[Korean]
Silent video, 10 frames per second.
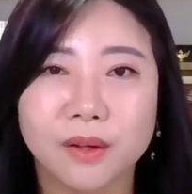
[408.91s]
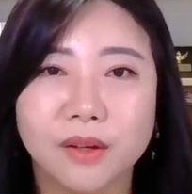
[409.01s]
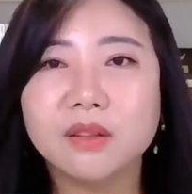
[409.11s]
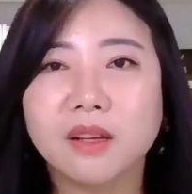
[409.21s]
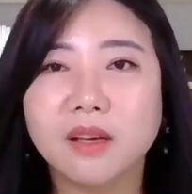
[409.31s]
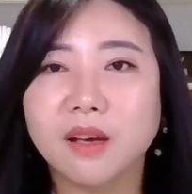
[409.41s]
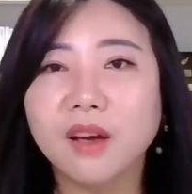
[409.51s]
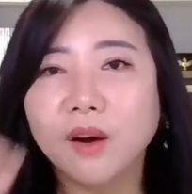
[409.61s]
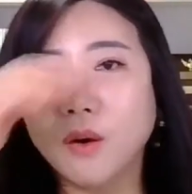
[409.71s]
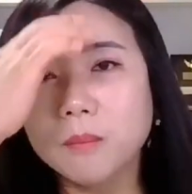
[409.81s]
그런데
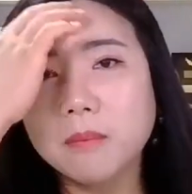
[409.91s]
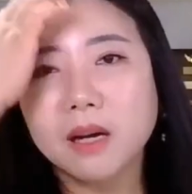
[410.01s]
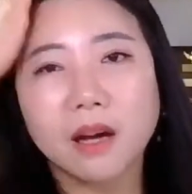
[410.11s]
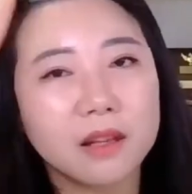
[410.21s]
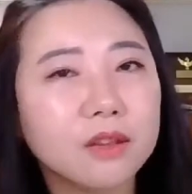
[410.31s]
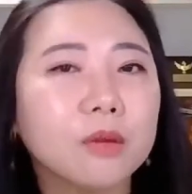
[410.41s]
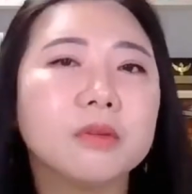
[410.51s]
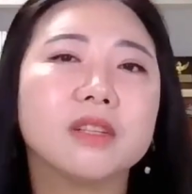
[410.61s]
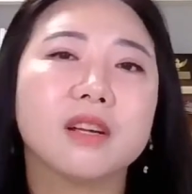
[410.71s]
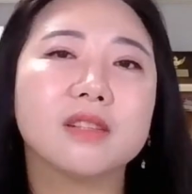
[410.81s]
엄마가
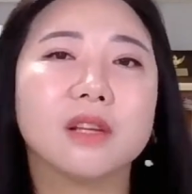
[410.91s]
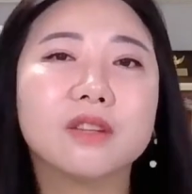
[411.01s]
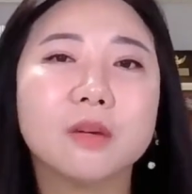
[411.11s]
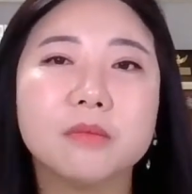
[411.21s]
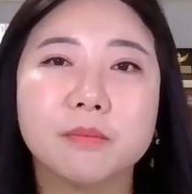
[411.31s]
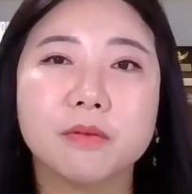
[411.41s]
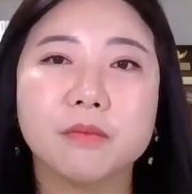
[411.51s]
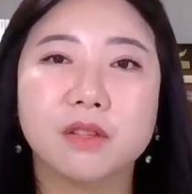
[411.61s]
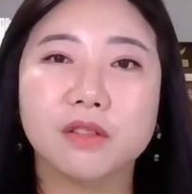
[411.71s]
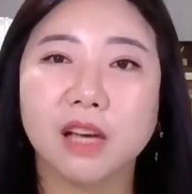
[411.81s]
애터미를 해서 애터미
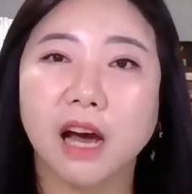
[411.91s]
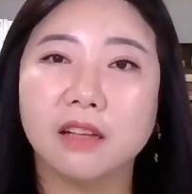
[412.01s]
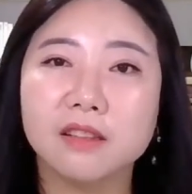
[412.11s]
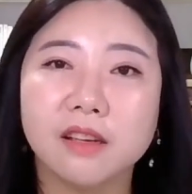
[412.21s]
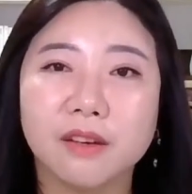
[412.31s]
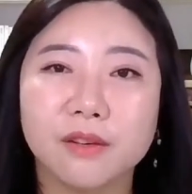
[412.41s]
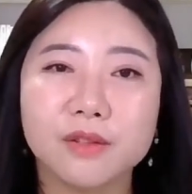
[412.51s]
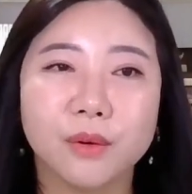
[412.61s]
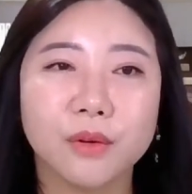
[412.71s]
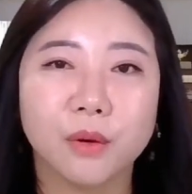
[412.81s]
제품을 썼냐? 아니에요.
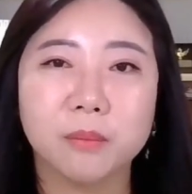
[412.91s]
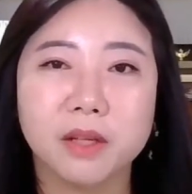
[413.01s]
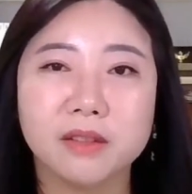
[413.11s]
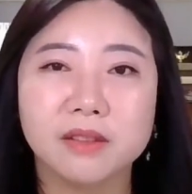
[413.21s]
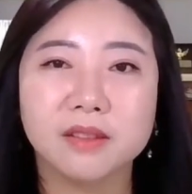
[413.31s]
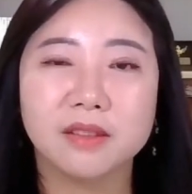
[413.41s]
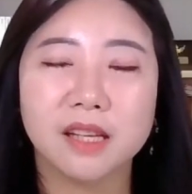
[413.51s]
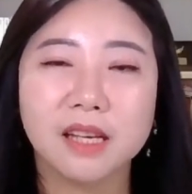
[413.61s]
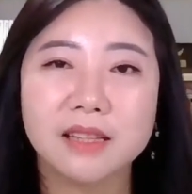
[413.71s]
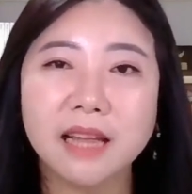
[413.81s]
저희 엄마는
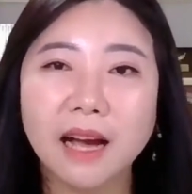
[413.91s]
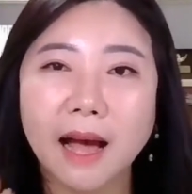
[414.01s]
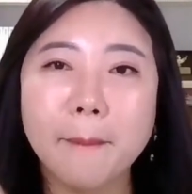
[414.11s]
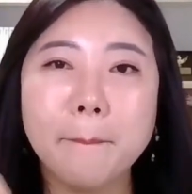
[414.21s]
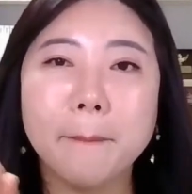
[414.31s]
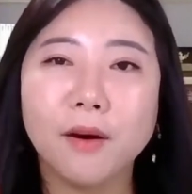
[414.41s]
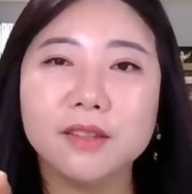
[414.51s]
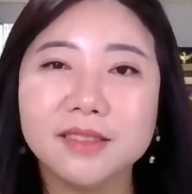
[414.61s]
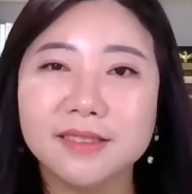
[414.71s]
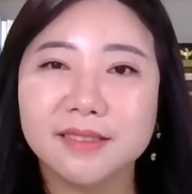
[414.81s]
딱
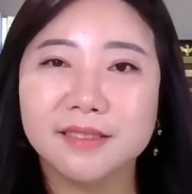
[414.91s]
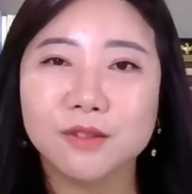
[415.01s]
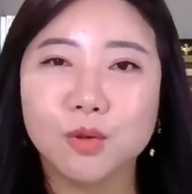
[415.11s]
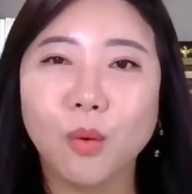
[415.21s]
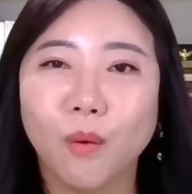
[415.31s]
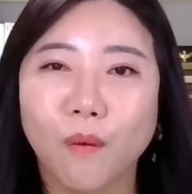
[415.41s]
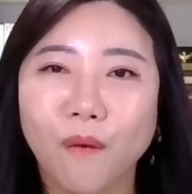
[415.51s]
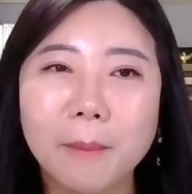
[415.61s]
한 번은 줘.